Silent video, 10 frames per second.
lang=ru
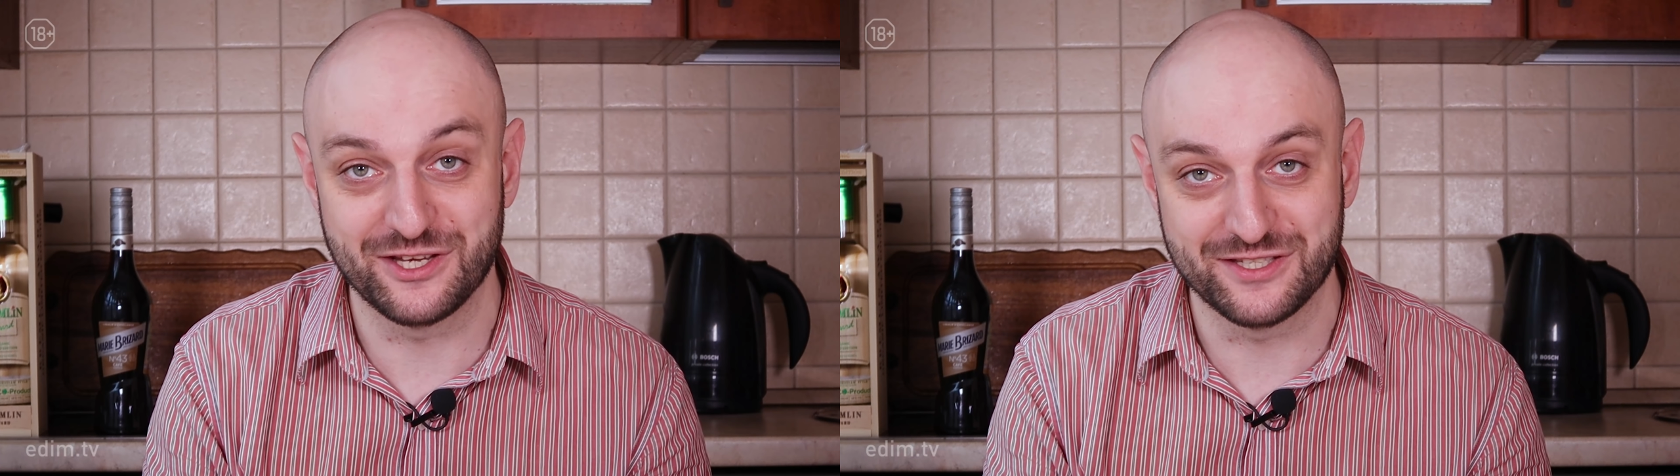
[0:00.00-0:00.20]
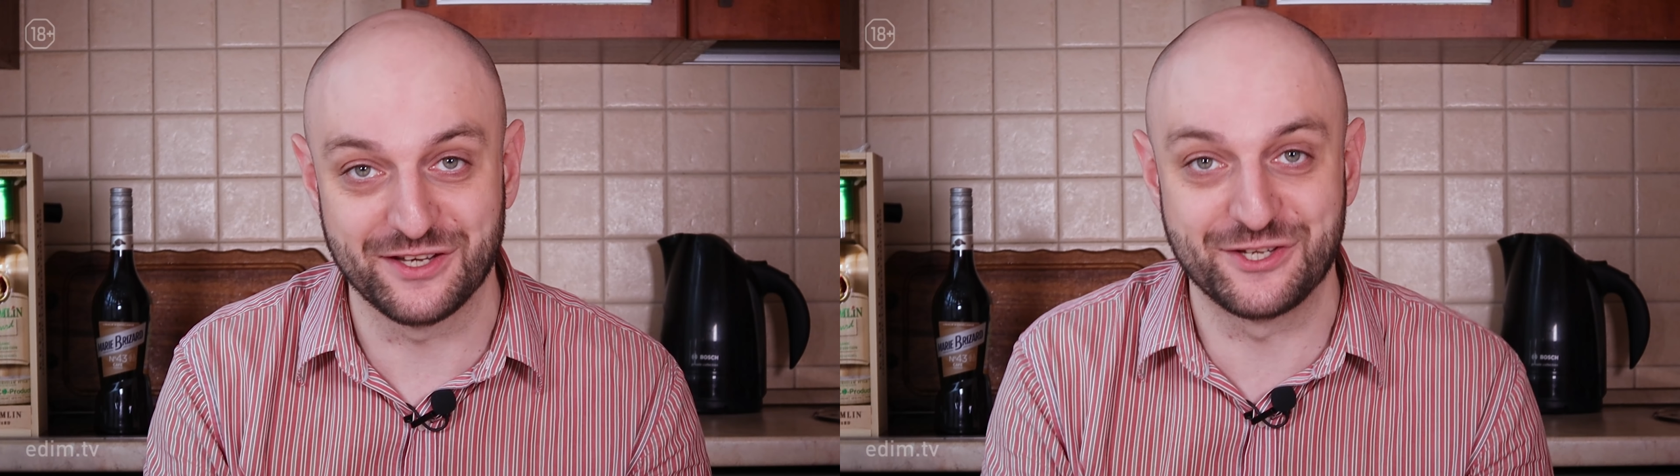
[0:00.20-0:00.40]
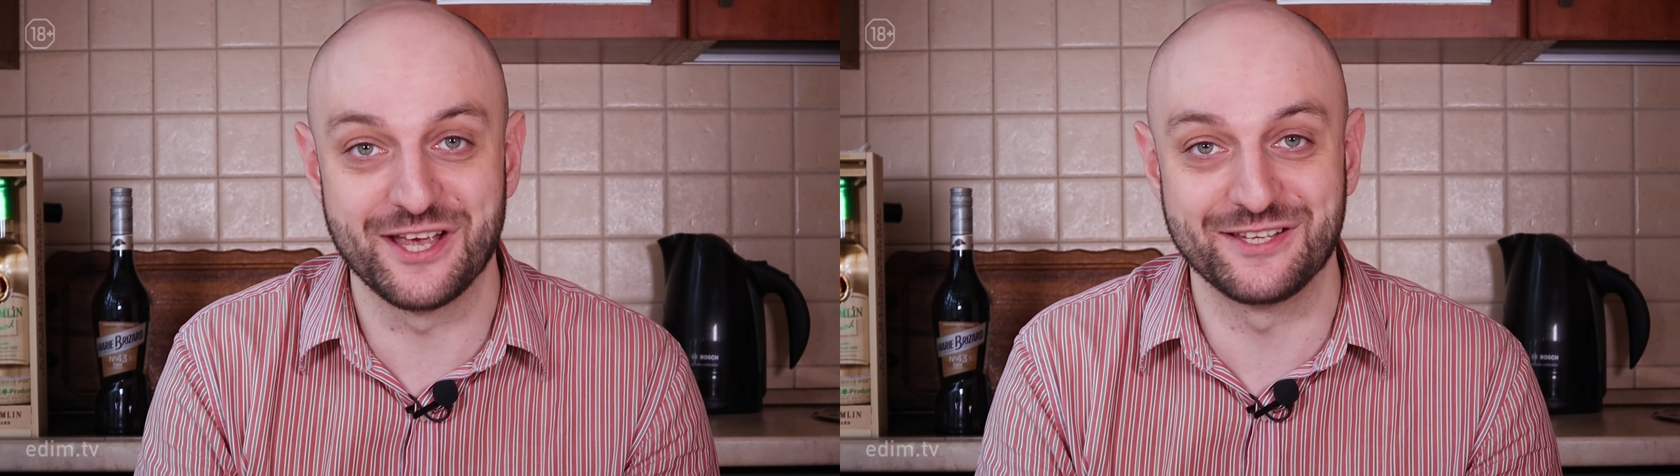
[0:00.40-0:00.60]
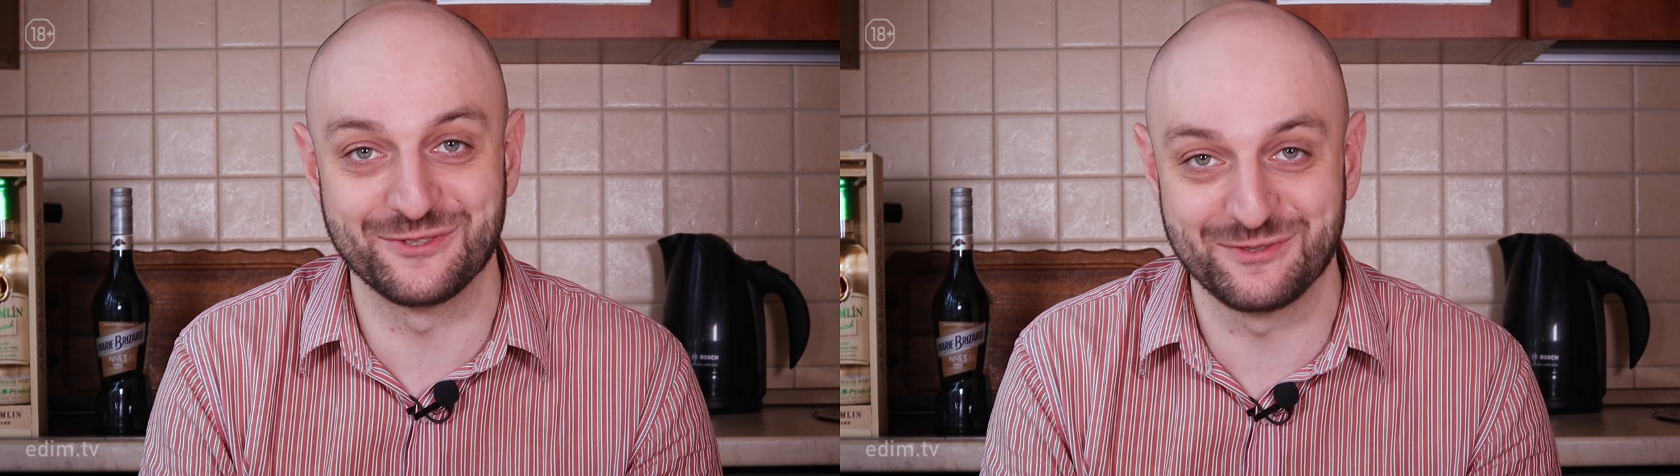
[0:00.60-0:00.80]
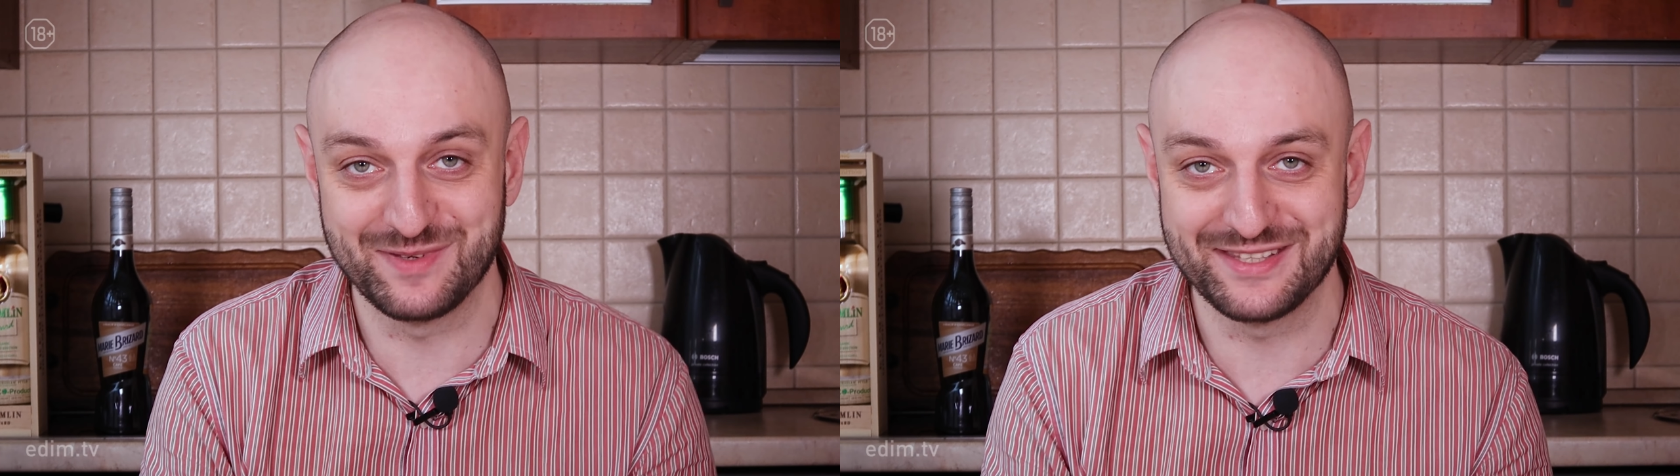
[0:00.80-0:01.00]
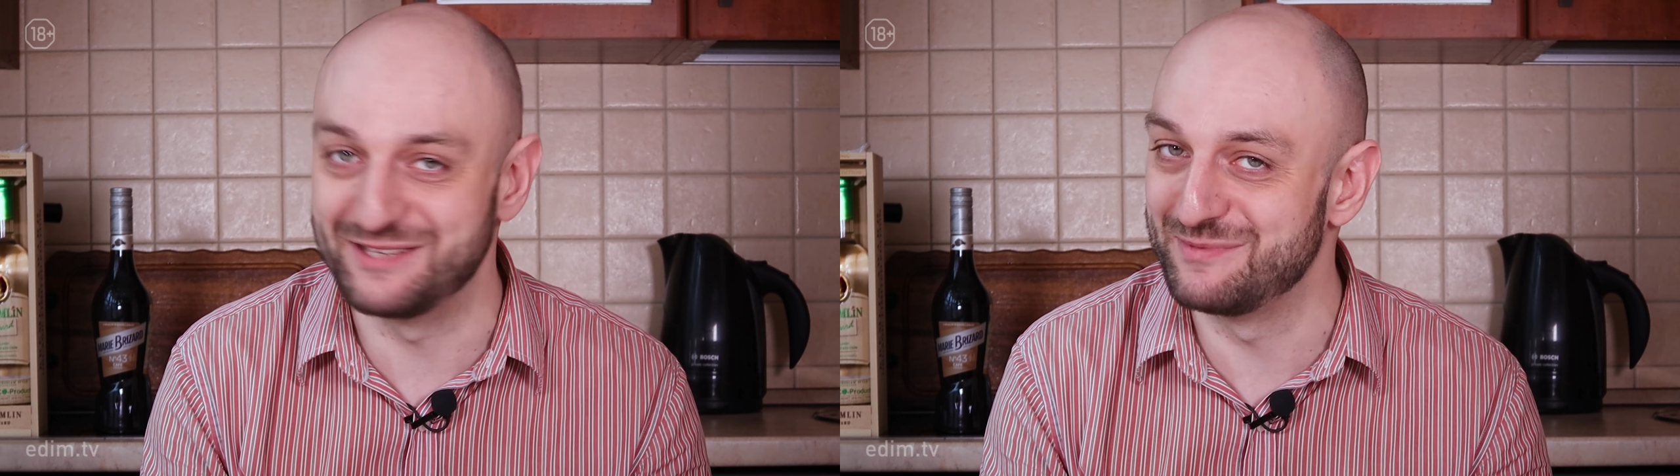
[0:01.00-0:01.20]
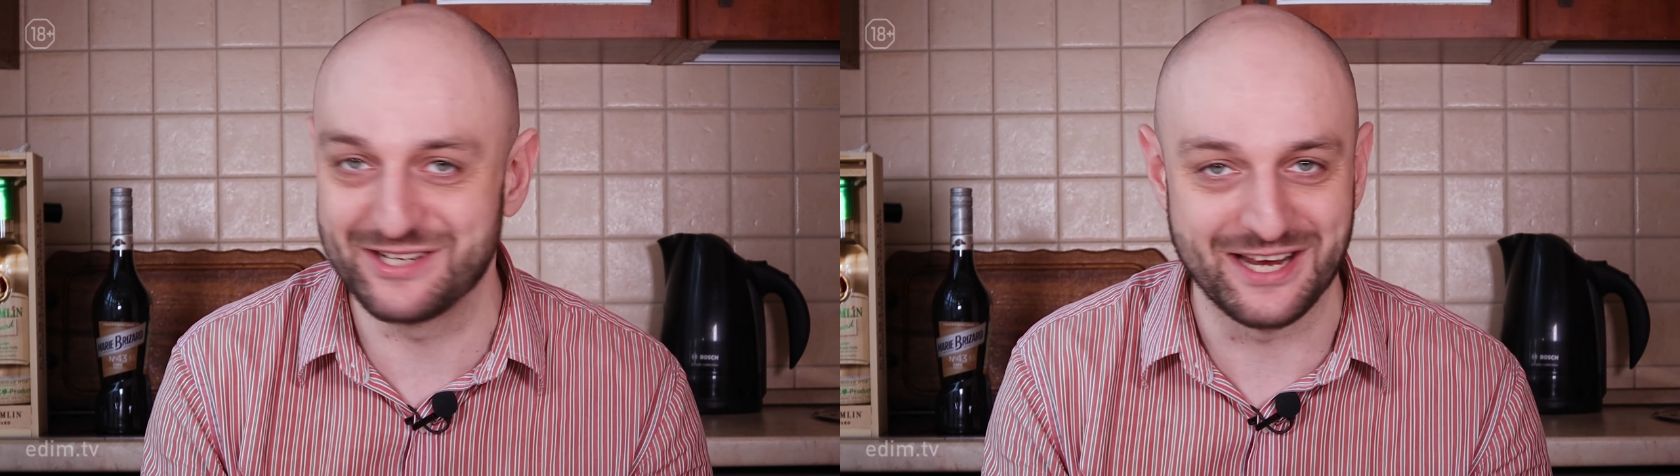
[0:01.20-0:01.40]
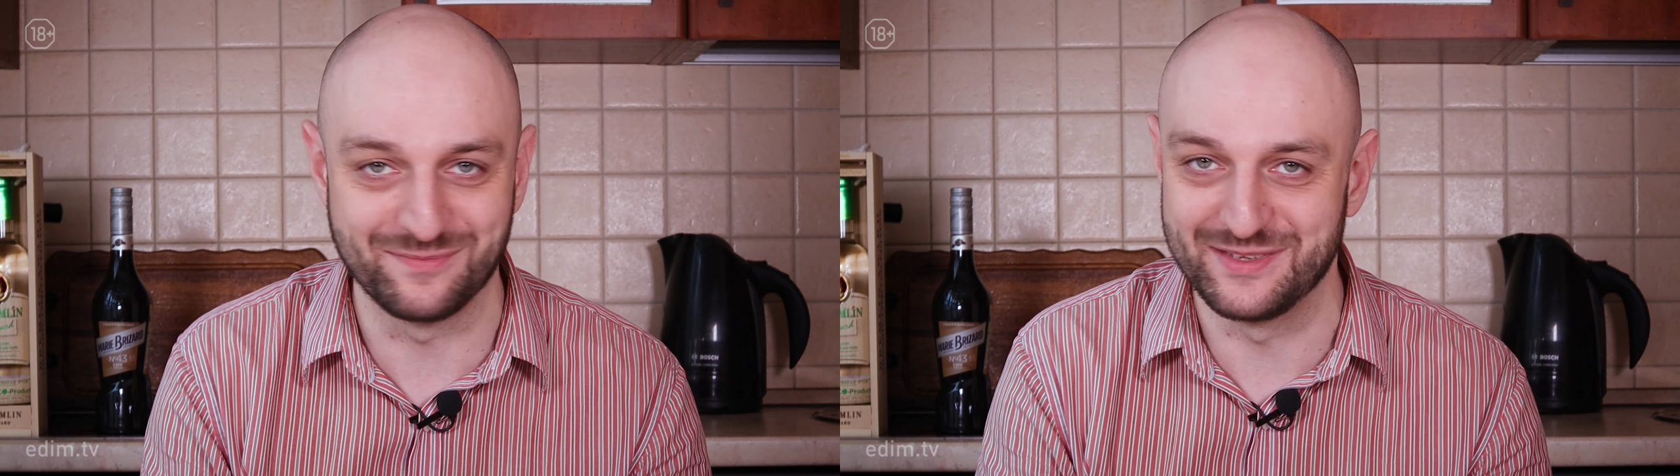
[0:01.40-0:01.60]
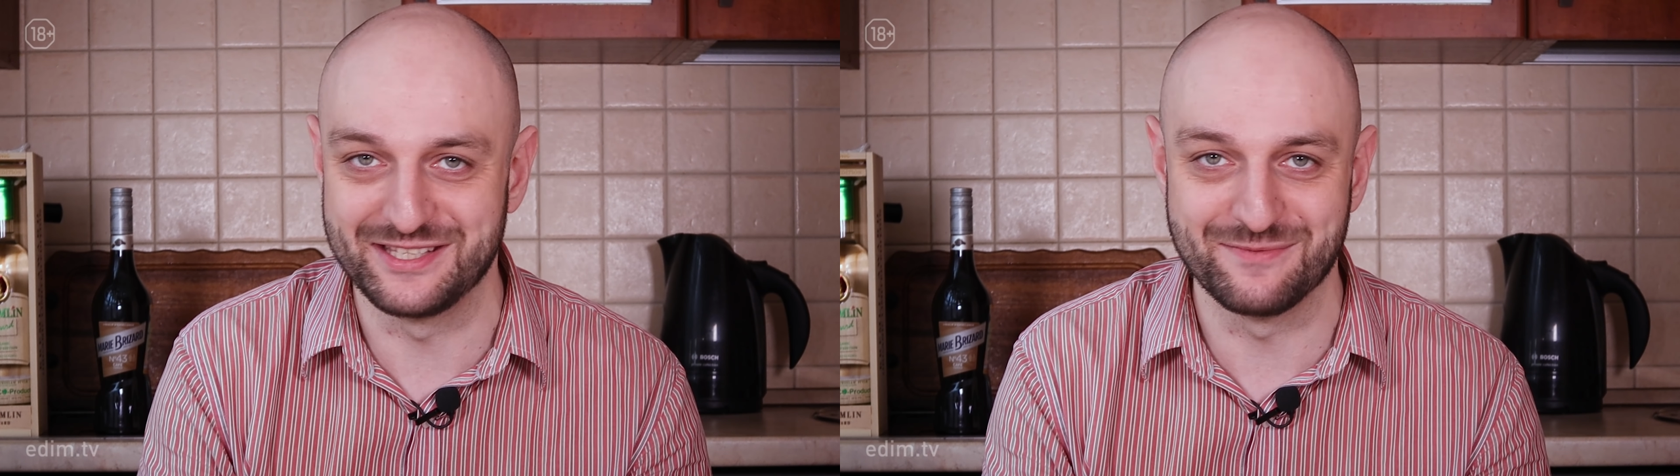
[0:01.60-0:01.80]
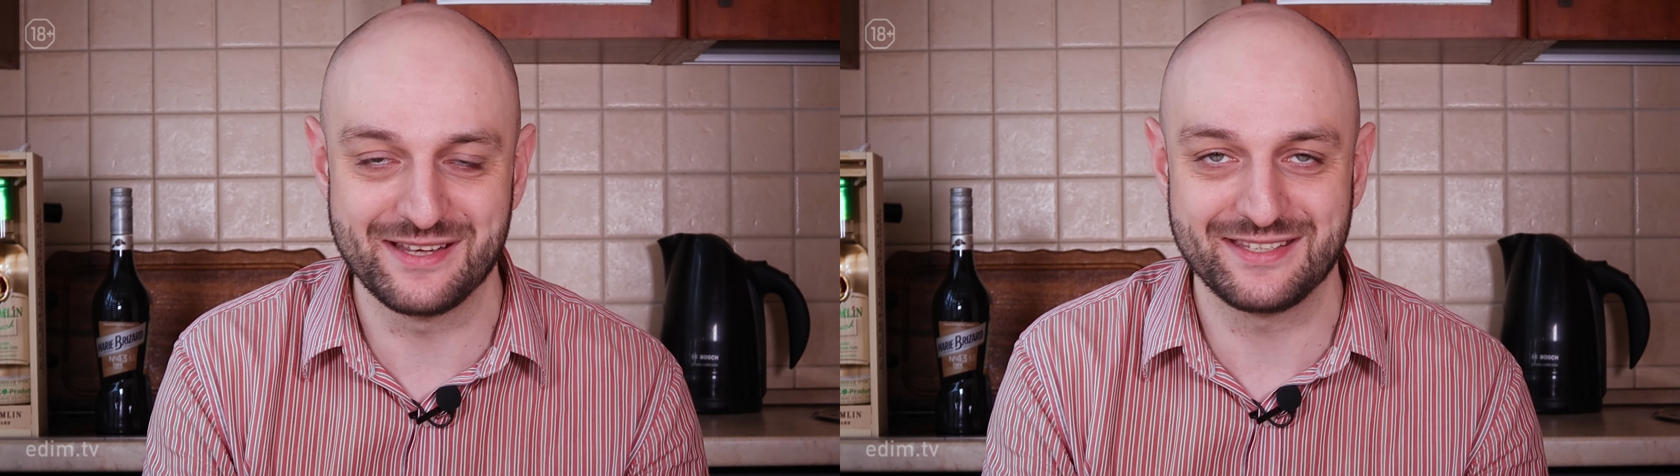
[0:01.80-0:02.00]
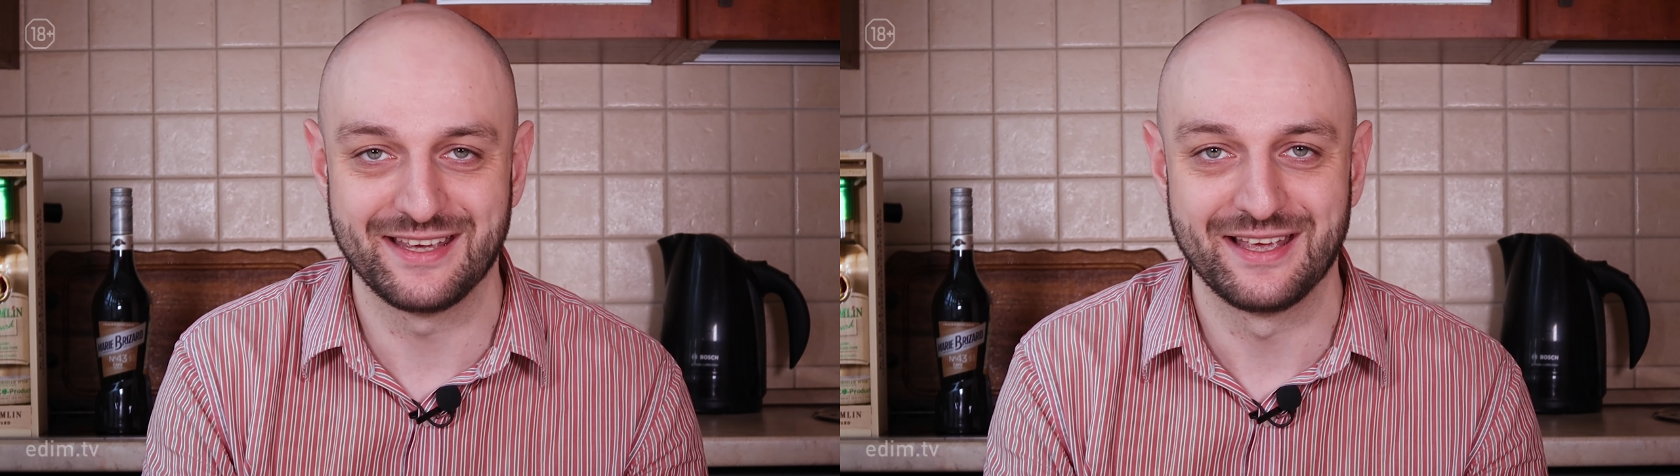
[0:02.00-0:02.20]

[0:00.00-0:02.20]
Вот сейчас она, к счастью, спит и не мешает мне снимать.